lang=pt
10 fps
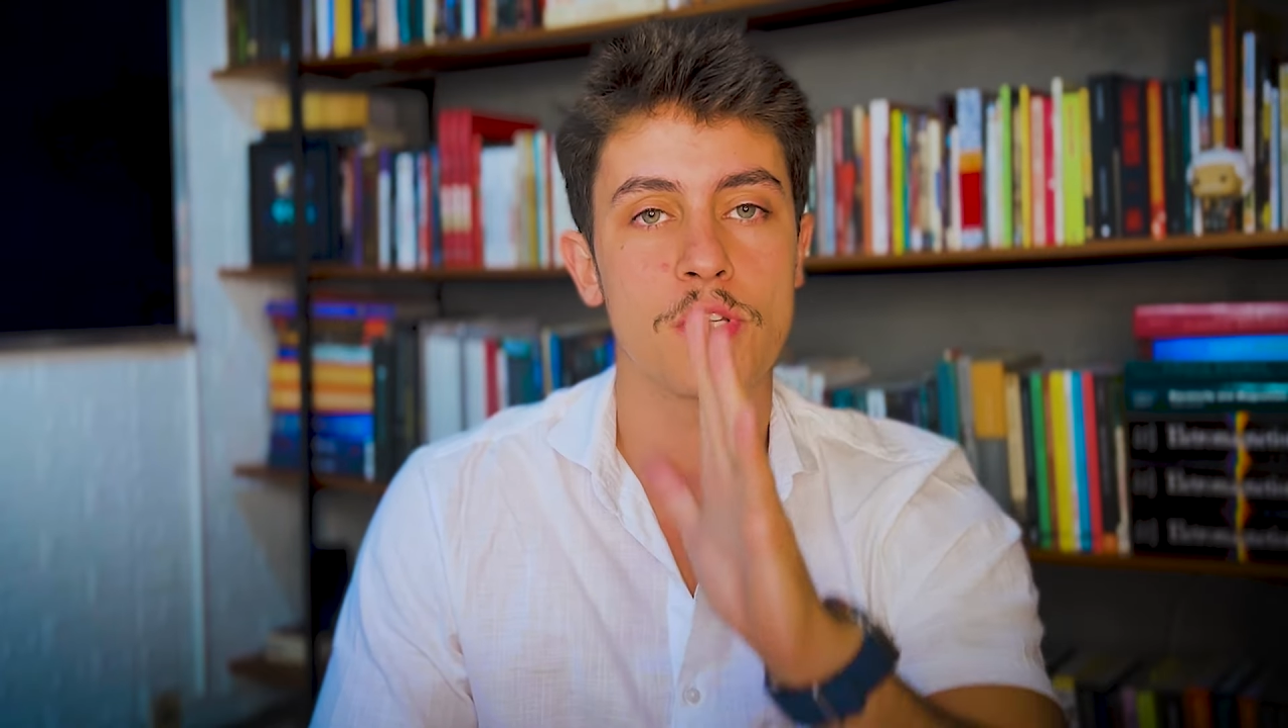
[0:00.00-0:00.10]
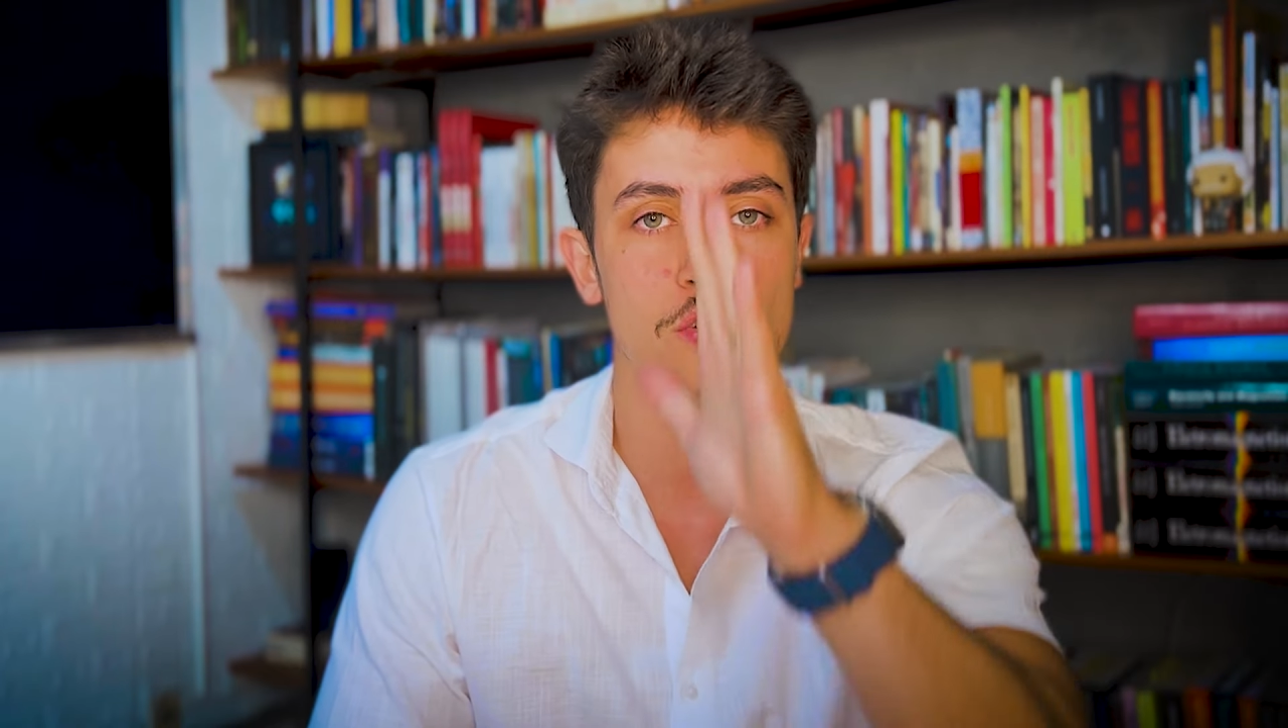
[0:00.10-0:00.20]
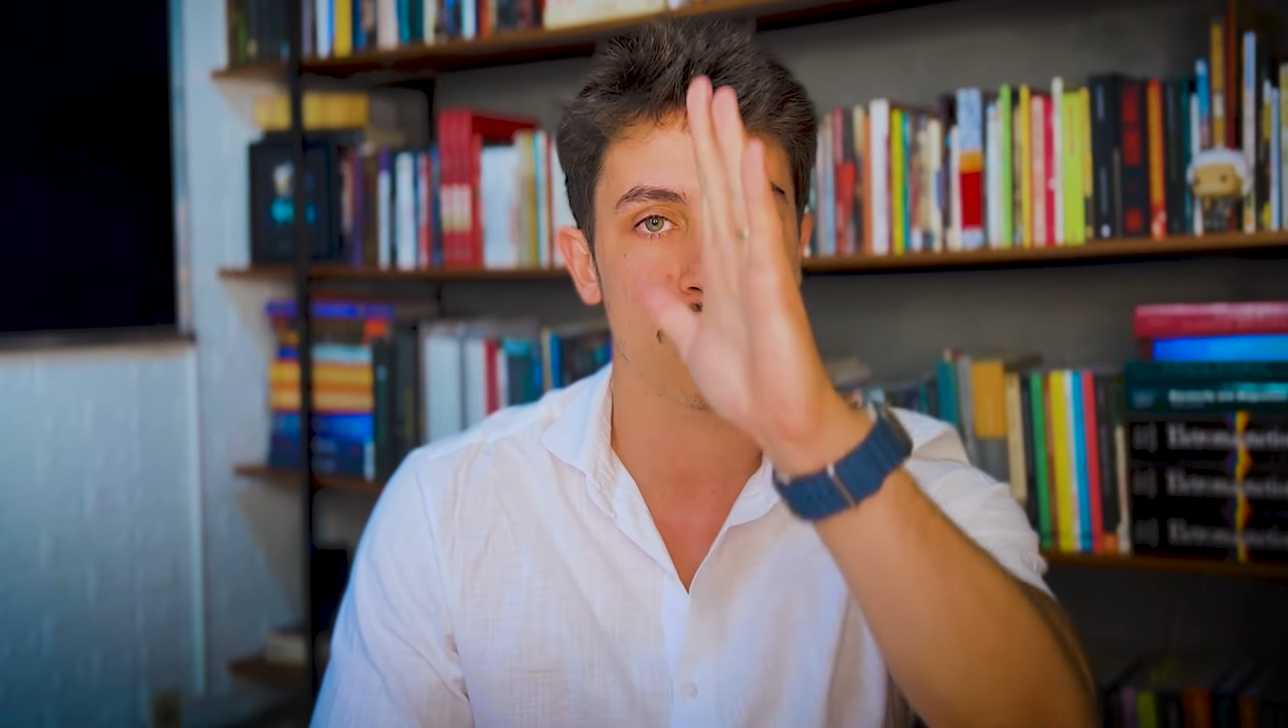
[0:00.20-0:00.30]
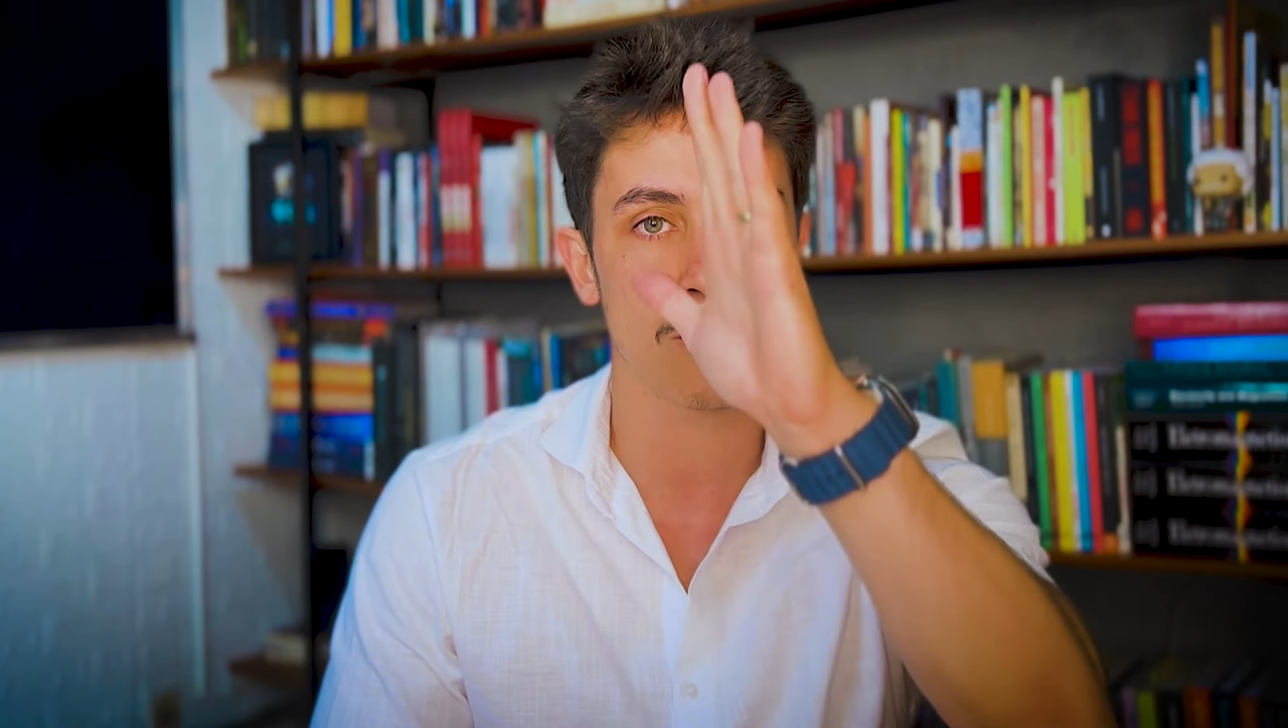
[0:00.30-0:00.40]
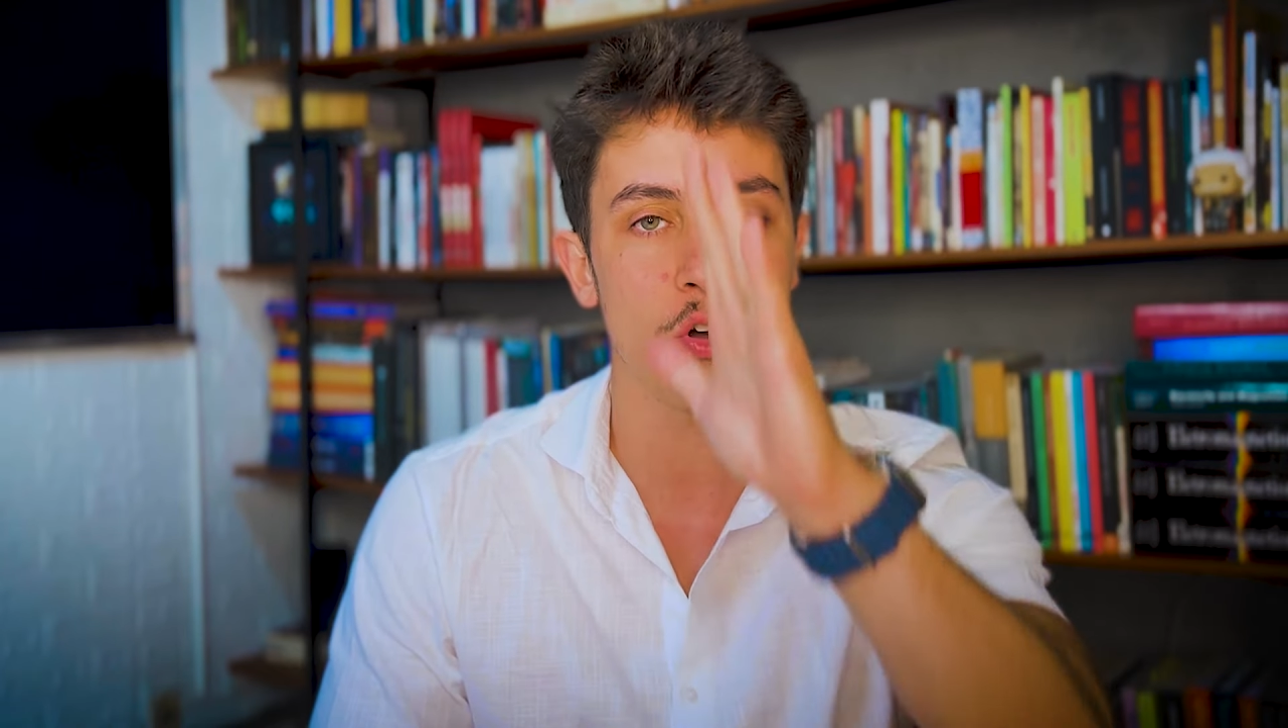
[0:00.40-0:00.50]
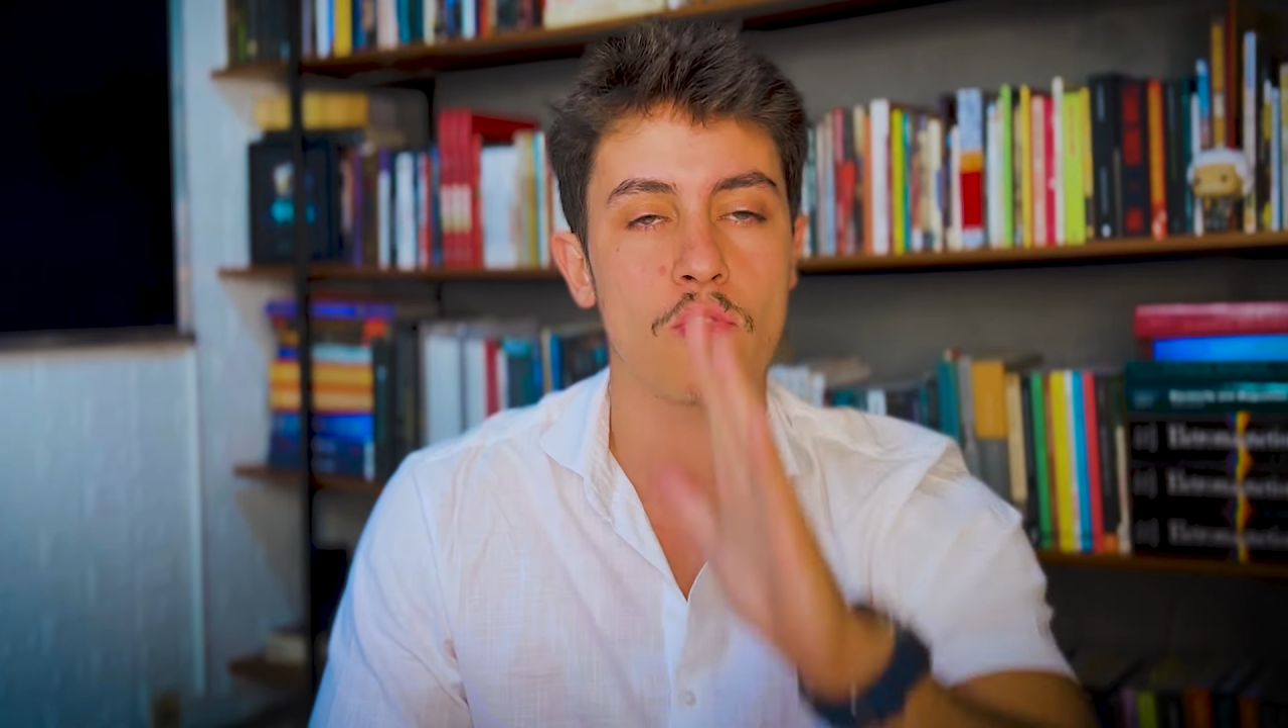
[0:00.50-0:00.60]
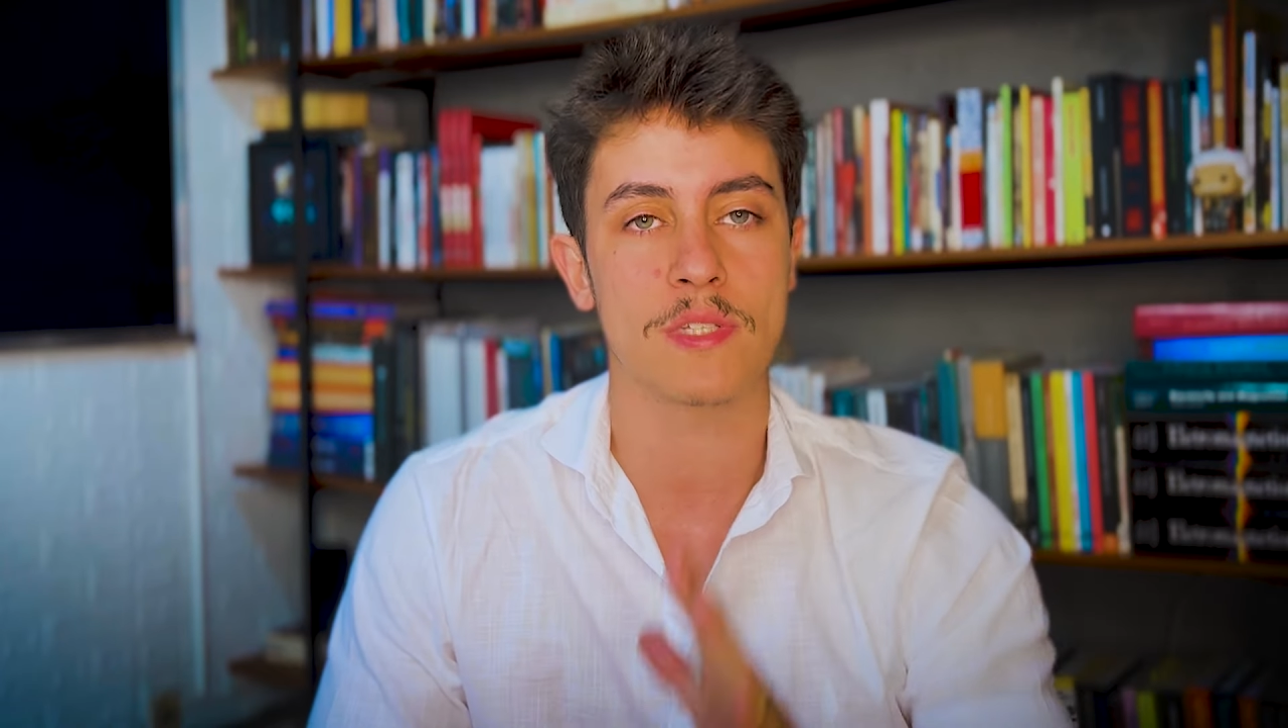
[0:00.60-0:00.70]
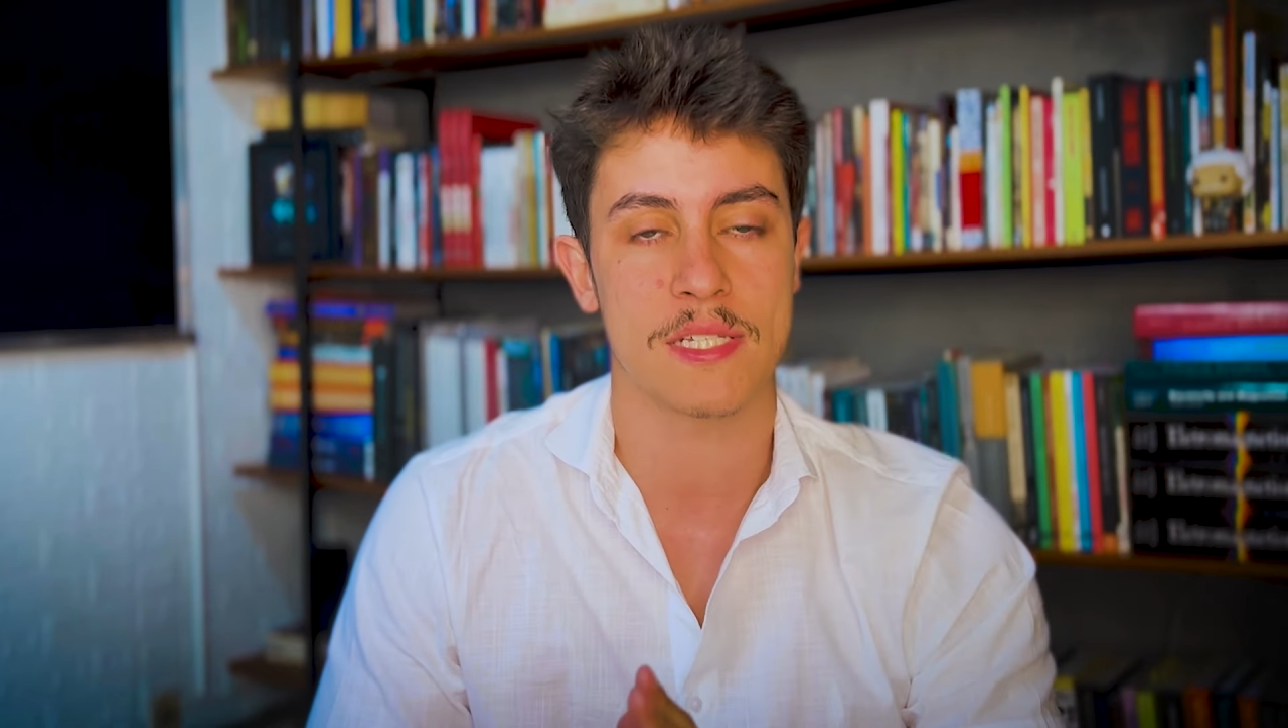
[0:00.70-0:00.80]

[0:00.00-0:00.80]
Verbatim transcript: desloco na